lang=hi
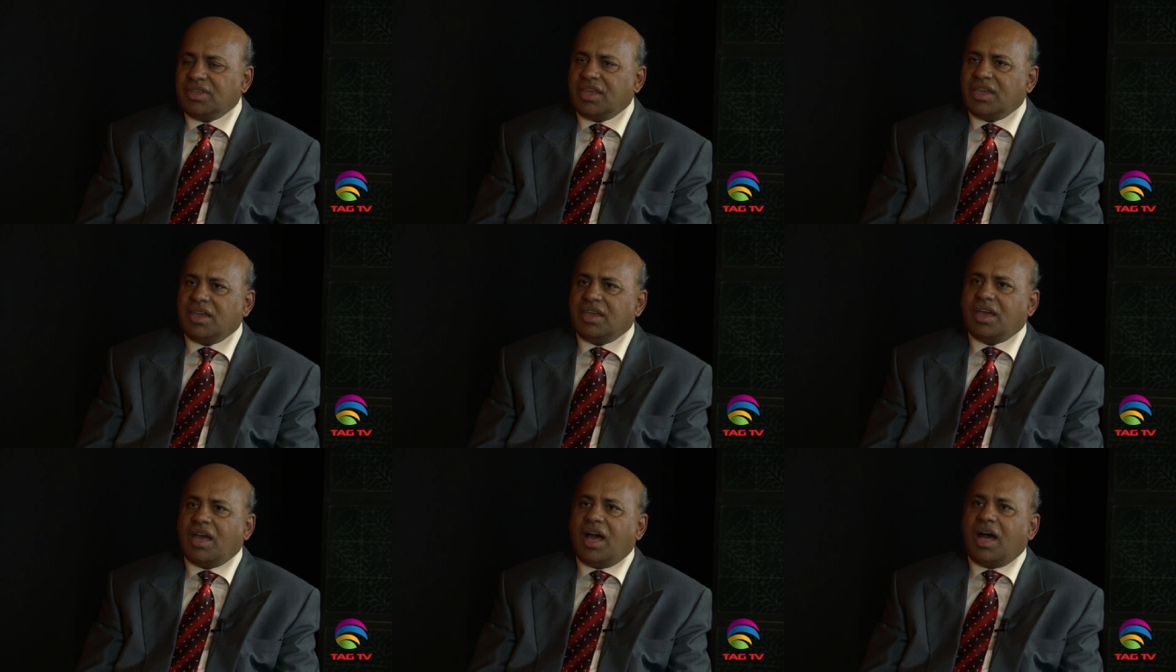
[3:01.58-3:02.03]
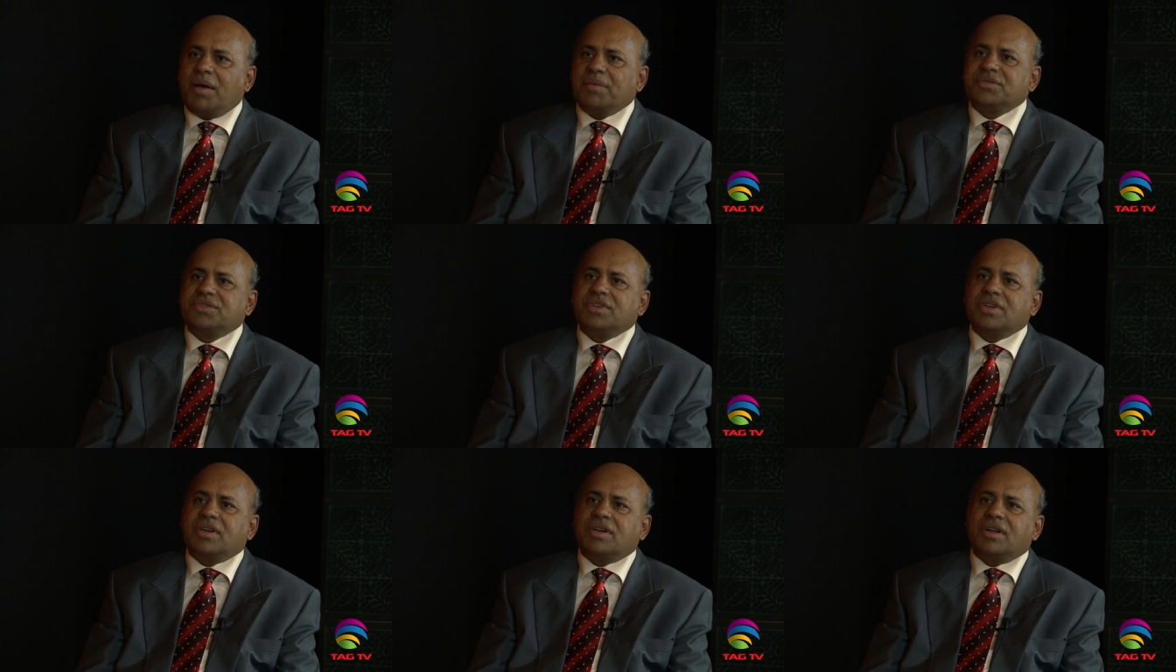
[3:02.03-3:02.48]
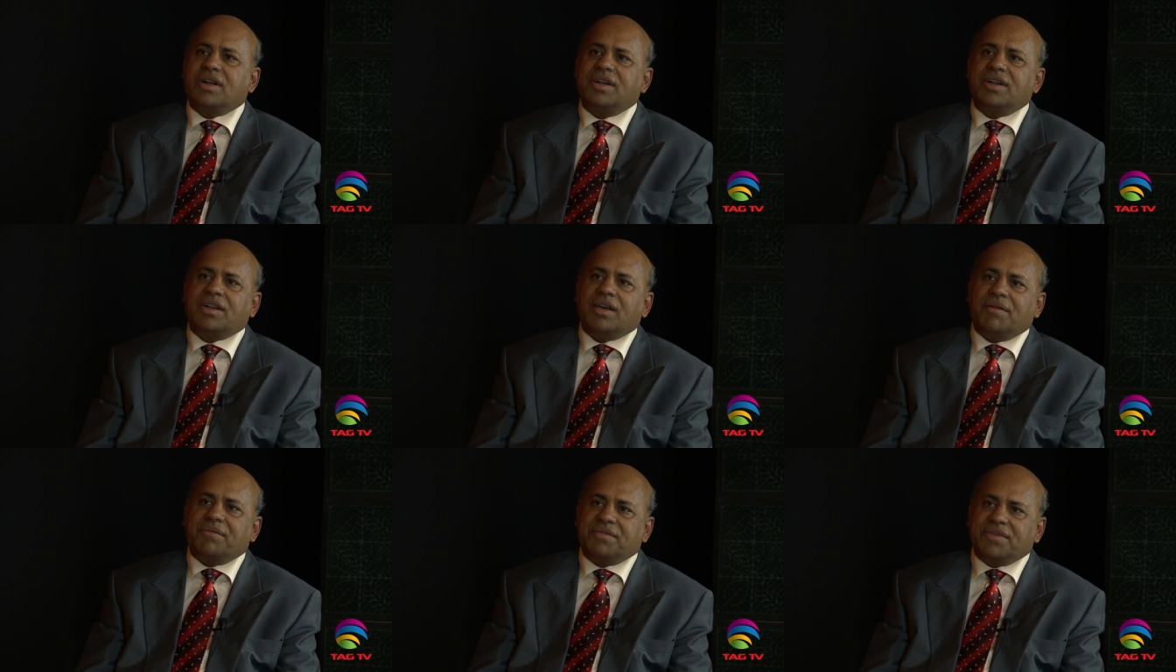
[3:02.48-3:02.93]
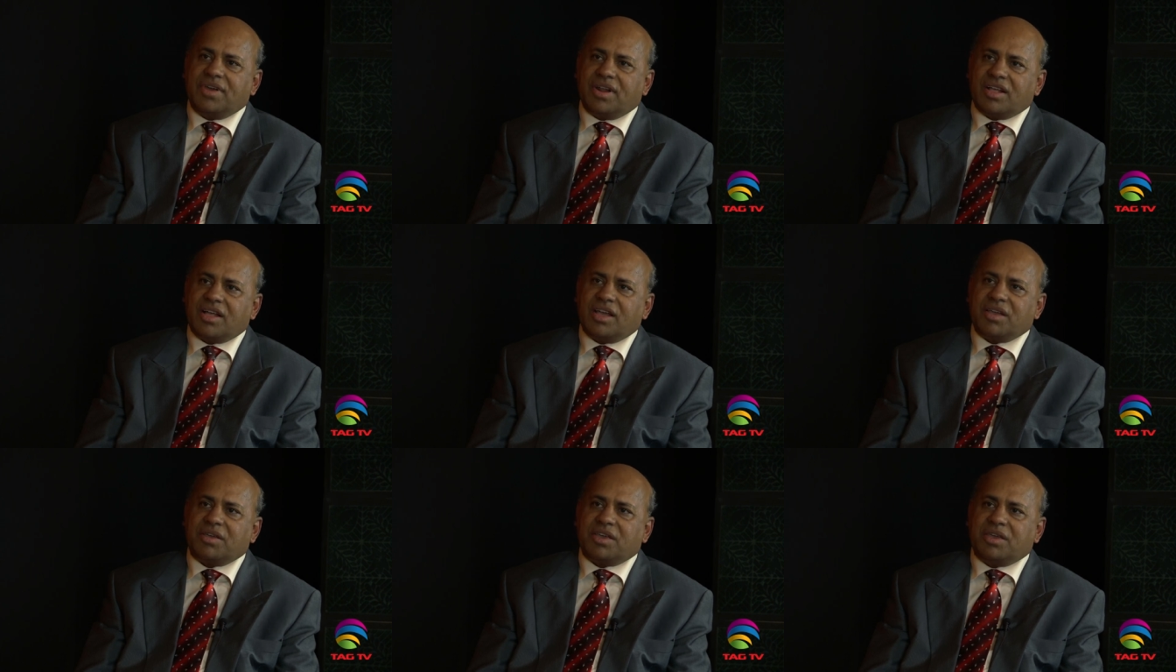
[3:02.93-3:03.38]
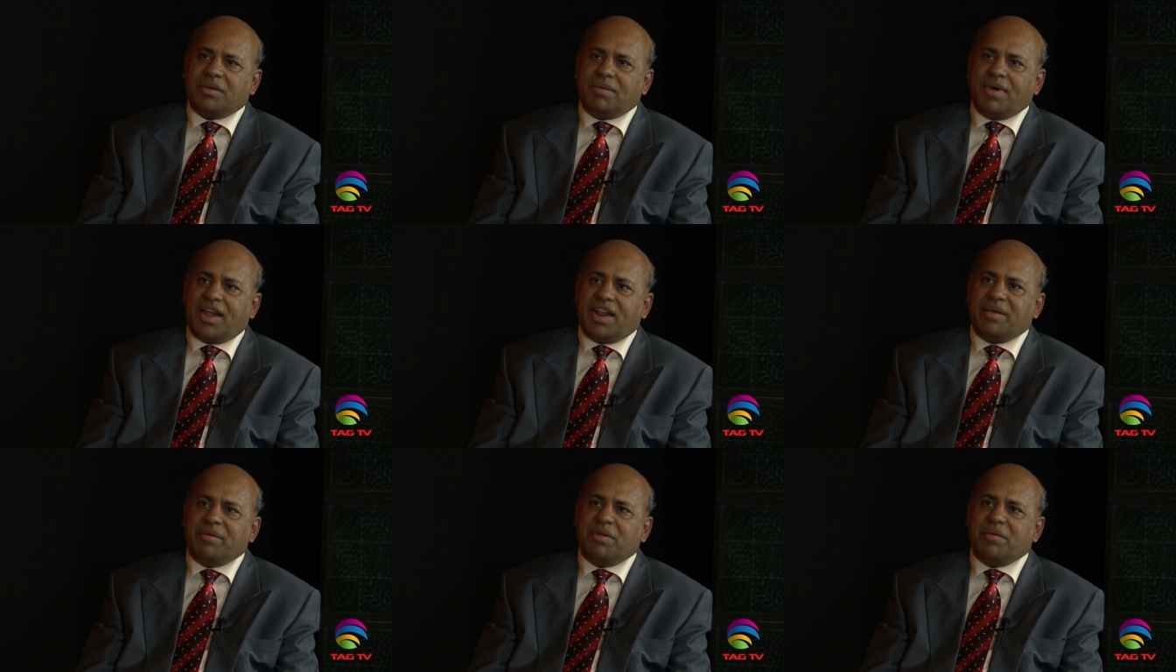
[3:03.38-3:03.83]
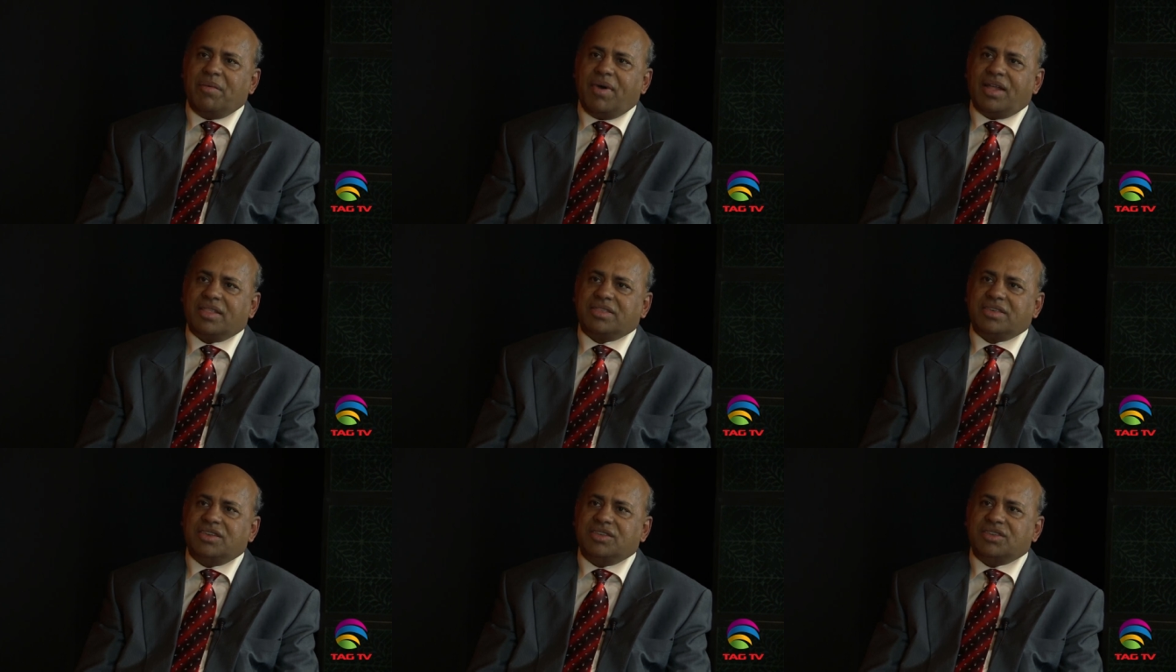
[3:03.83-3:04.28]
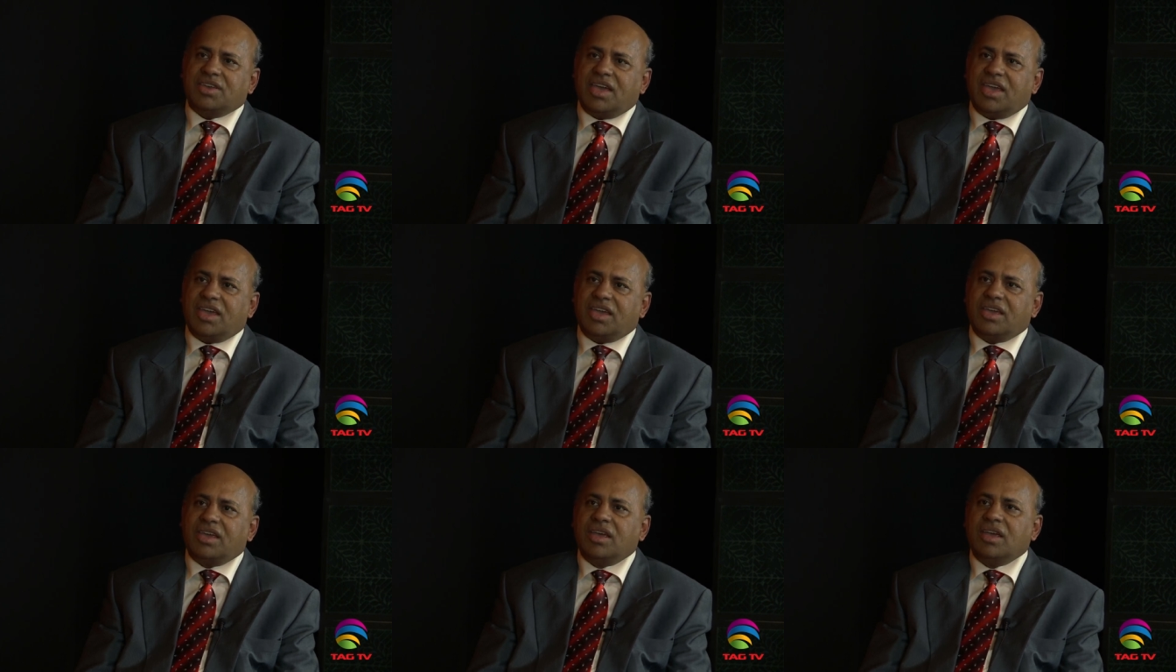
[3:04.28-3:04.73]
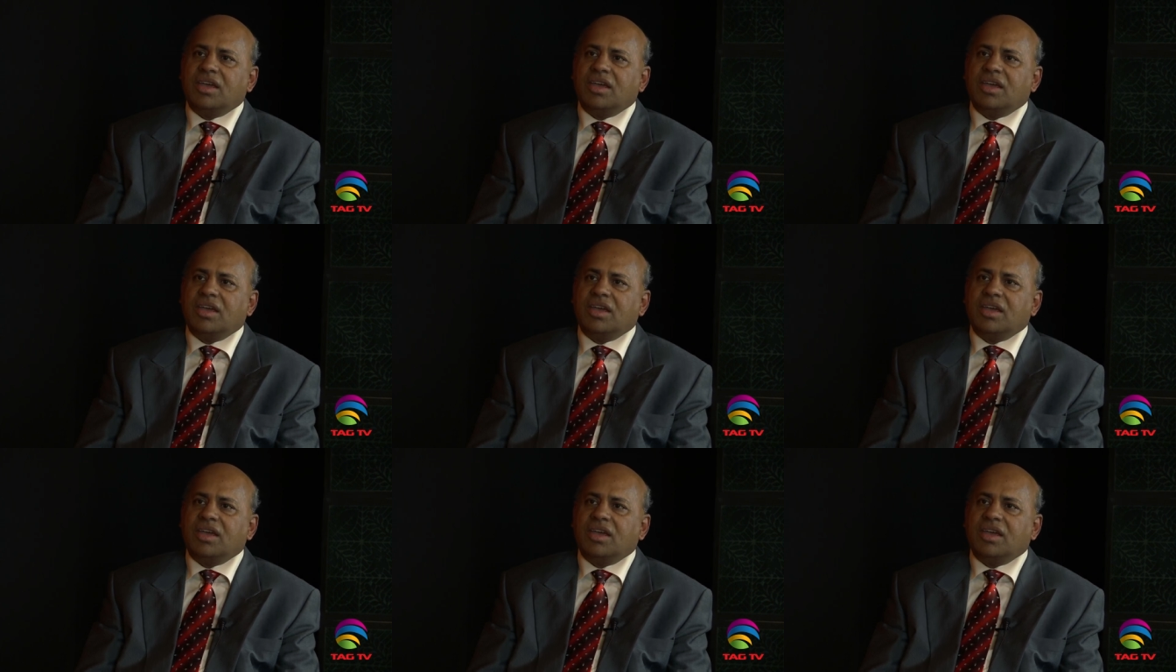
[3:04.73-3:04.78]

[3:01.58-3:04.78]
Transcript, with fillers: हैं आपसे करंट अफेयर के बारे में बात की जाए